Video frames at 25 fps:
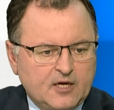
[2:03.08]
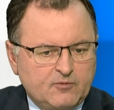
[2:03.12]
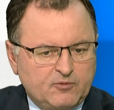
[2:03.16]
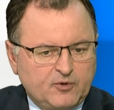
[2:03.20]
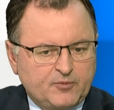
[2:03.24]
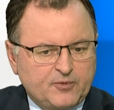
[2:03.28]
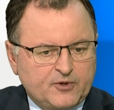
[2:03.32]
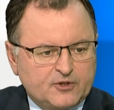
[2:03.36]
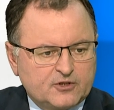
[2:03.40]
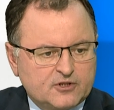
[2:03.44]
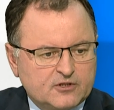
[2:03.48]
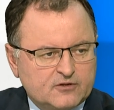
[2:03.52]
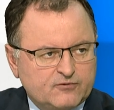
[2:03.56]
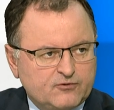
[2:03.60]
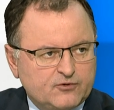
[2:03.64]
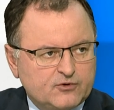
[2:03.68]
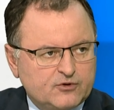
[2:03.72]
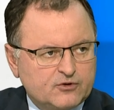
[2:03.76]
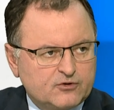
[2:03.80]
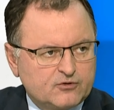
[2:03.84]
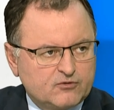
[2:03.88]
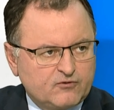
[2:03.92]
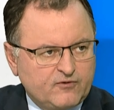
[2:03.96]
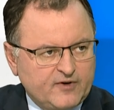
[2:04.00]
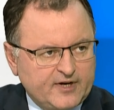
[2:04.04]
poproszę
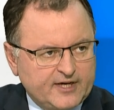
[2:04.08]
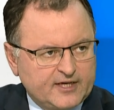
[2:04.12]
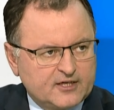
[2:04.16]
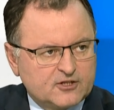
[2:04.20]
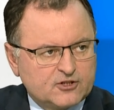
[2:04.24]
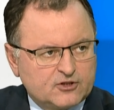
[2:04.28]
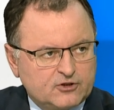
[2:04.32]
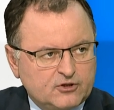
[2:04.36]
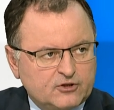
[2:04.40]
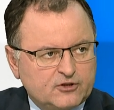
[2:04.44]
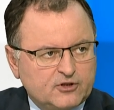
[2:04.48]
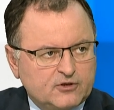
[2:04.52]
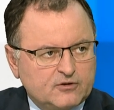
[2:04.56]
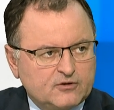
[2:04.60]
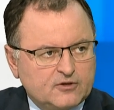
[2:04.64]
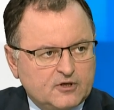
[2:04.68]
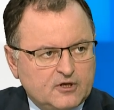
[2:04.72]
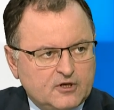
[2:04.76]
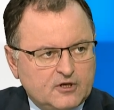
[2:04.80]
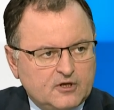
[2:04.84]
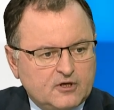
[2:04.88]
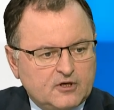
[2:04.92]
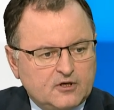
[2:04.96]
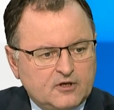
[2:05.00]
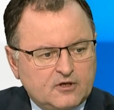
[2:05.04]
zwrócić uwagę, że... No właśnie, tej, bo
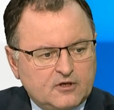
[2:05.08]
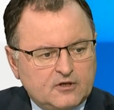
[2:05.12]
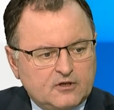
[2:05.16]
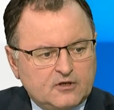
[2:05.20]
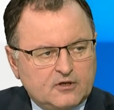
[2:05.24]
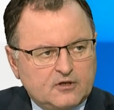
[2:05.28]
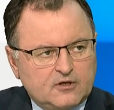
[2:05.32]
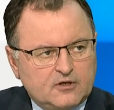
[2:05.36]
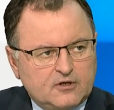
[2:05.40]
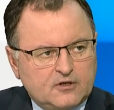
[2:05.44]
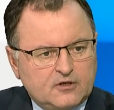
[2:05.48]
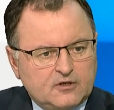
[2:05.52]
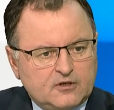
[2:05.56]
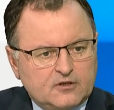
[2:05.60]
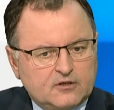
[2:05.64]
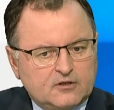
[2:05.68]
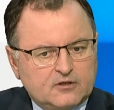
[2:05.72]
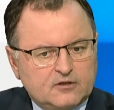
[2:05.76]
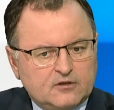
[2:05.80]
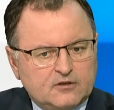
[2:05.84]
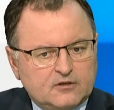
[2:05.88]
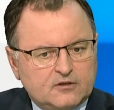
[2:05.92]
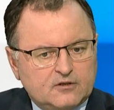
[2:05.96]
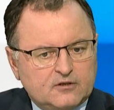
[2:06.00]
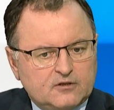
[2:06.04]
tu chodzi o ceny gazu,
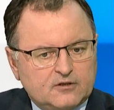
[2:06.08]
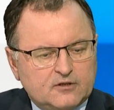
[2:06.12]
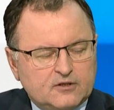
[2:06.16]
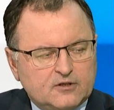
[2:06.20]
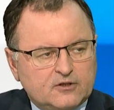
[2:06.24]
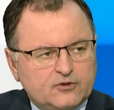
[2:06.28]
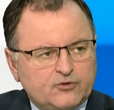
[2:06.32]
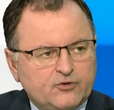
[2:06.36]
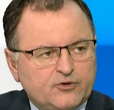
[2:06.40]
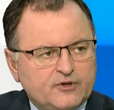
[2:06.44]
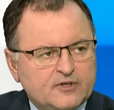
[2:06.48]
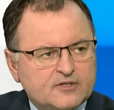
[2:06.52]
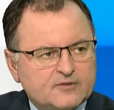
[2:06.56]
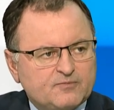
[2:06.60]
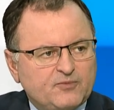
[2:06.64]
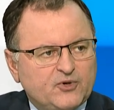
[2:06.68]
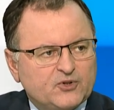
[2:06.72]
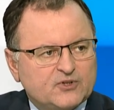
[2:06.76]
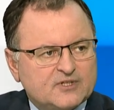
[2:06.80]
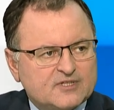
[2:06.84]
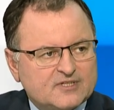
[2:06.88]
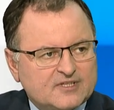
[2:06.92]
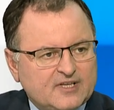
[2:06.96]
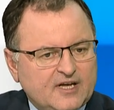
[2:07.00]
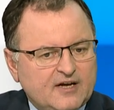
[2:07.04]
które są rekordowe które jest
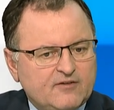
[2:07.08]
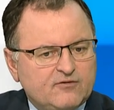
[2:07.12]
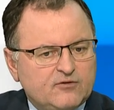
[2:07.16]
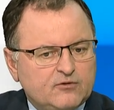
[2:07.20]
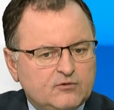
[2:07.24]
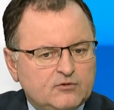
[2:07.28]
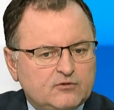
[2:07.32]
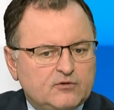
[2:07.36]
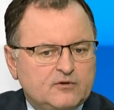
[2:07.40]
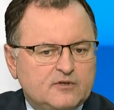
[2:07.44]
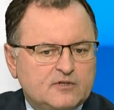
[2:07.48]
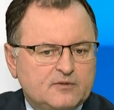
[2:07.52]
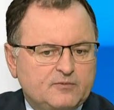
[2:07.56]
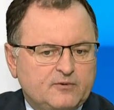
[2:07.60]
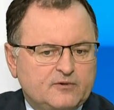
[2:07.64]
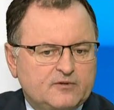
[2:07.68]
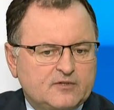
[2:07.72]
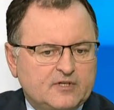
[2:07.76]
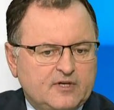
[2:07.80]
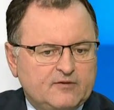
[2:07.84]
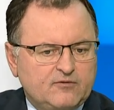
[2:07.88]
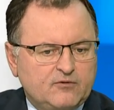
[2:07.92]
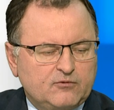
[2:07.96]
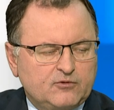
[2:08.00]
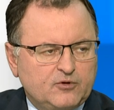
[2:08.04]
podstawą, dzisiaj. jest
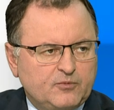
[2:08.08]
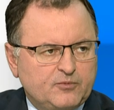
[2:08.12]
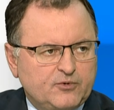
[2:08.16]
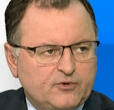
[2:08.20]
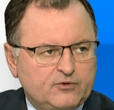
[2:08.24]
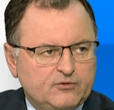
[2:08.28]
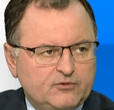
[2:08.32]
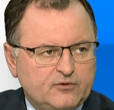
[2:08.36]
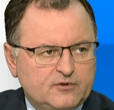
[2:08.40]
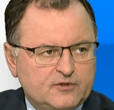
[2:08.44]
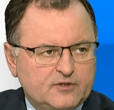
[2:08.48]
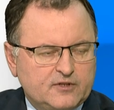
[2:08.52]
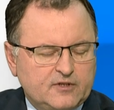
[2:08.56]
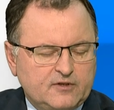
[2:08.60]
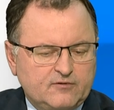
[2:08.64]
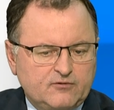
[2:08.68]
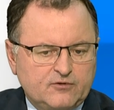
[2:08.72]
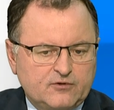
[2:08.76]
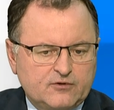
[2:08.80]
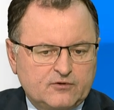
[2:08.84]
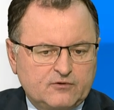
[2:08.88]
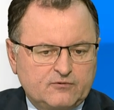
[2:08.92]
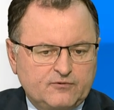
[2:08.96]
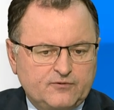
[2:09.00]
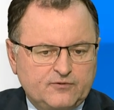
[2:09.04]
podstawą do produkcji
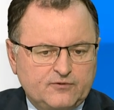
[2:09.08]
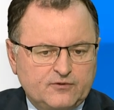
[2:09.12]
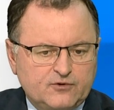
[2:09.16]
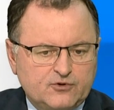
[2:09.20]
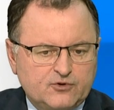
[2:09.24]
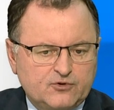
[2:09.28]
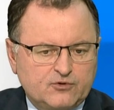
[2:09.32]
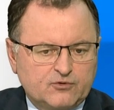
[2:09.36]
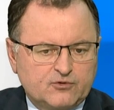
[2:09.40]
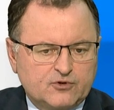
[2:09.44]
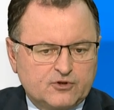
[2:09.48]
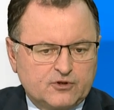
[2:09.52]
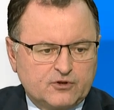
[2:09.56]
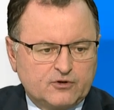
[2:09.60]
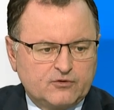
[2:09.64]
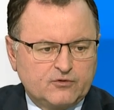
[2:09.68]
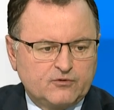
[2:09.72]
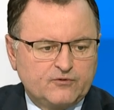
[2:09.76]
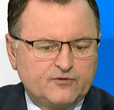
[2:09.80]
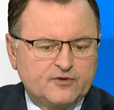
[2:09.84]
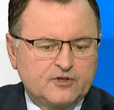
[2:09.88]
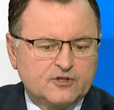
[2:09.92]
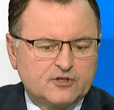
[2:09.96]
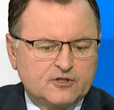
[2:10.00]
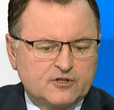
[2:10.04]
nawozów sztucznych.
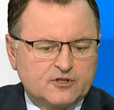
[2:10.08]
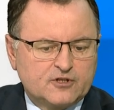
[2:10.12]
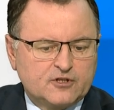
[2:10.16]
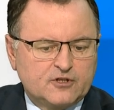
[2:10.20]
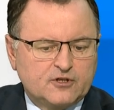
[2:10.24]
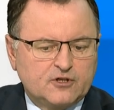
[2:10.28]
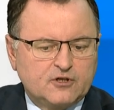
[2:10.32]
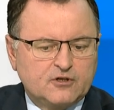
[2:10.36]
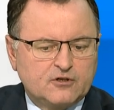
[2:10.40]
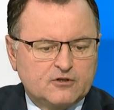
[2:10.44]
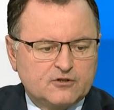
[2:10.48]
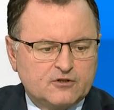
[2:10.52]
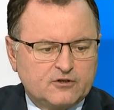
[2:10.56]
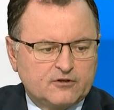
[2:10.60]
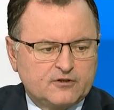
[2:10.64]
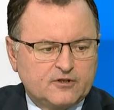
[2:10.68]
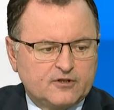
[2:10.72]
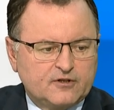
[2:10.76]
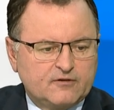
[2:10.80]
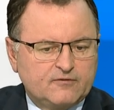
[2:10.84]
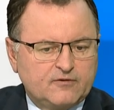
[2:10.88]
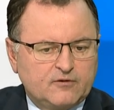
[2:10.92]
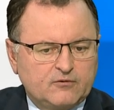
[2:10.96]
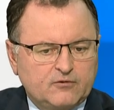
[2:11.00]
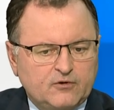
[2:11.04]
Również jeżeli chodzi o
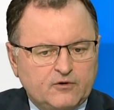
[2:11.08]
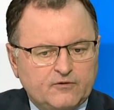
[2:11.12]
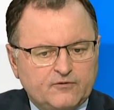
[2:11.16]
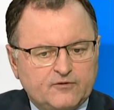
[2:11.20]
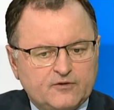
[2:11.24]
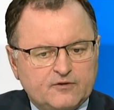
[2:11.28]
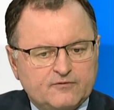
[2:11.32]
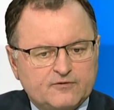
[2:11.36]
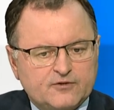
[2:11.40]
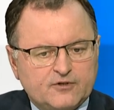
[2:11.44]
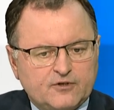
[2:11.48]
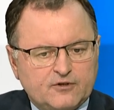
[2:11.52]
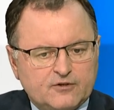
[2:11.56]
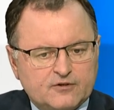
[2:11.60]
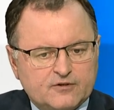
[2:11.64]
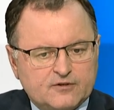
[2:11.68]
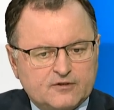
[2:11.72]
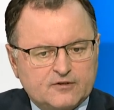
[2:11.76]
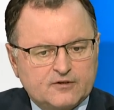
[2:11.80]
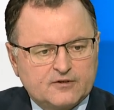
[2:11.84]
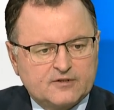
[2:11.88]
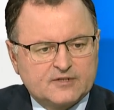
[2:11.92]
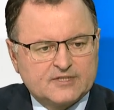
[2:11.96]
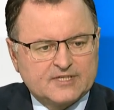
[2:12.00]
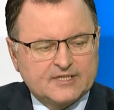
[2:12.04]
ten gwałtowny
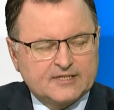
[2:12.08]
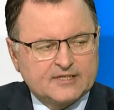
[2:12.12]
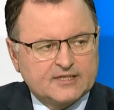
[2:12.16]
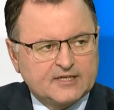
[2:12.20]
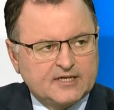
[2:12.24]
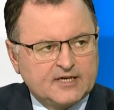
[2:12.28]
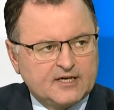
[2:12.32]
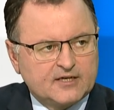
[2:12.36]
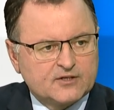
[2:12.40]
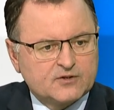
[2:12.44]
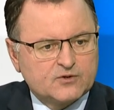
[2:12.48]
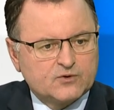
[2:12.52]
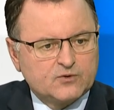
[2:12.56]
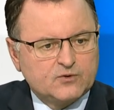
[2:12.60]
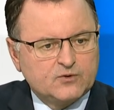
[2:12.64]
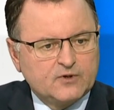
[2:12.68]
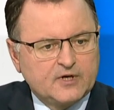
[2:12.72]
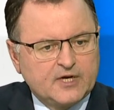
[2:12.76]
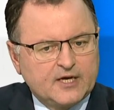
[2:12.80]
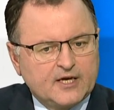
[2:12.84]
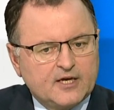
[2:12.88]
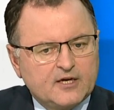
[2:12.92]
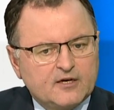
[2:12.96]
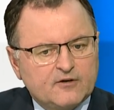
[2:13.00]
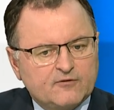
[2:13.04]
wzrost cen gazu,
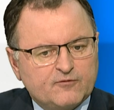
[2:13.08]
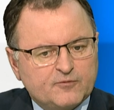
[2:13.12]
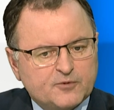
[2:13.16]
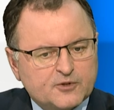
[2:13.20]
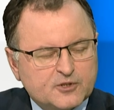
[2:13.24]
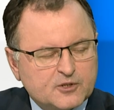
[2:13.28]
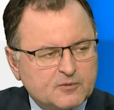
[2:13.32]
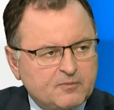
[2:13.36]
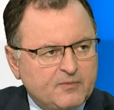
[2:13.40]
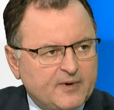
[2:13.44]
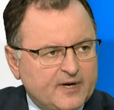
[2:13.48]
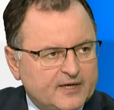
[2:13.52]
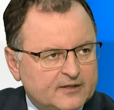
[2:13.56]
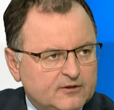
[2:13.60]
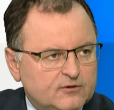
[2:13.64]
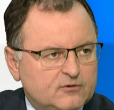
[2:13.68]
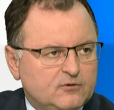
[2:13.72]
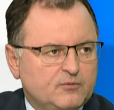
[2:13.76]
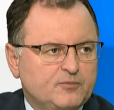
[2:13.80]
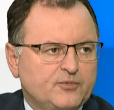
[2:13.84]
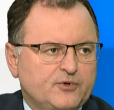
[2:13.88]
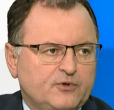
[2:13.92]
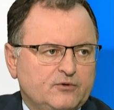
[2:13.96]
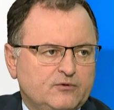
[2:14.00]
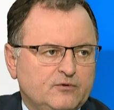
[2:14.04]
w
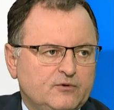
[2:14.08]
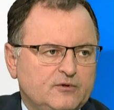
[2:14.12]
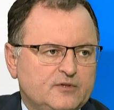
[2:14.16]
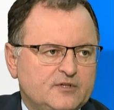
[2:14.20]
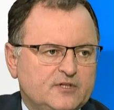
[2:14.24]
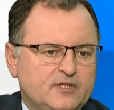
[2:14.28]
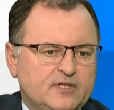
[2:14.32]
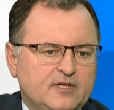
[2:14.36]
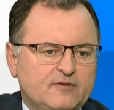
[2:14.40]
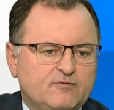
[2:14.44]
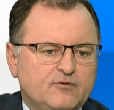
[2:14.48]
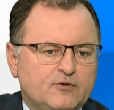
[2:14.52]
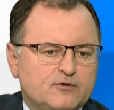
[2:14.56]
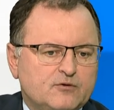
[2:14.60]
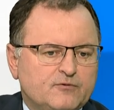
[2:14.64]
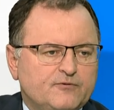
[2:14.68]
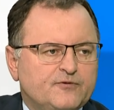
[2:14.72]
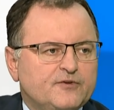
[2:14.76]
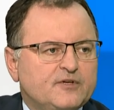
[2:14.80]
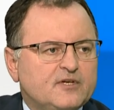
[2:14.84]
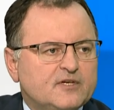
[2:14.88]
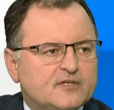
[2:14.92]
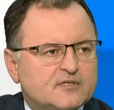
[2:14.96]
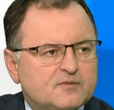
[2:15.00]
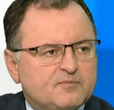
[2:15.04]
przypadku produkcji
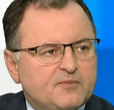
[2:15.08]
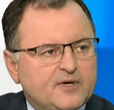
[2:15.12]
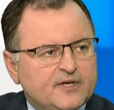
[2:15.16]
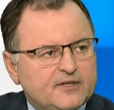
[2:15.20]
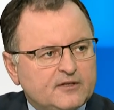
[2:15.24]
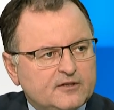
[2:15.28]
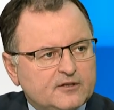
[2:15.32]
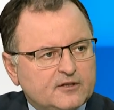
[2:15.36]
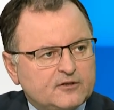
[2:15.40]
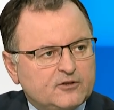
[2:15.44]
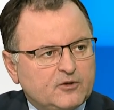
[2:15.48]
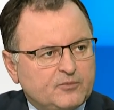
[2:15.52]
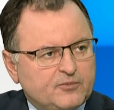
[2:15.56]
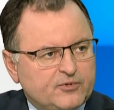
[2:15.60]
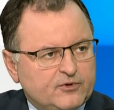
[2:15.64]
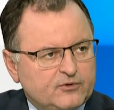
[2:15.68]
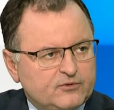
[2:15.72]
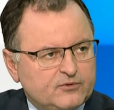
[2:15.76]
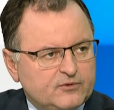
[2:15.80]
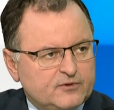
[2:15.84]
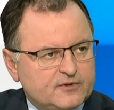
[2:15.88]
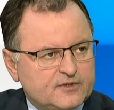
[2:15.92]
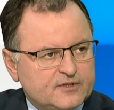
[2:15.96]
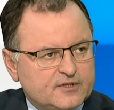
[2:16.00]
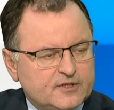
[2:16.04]
nawozów niezbędnych do
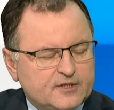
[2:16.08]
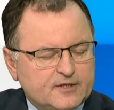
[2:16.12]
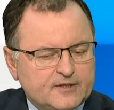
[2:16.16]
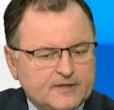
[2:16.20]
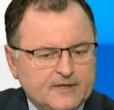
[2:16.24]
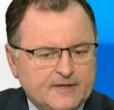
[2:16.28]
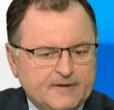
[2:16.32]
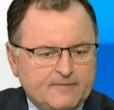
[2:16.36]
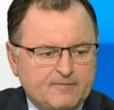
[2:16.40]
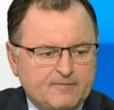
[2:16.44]
produkcji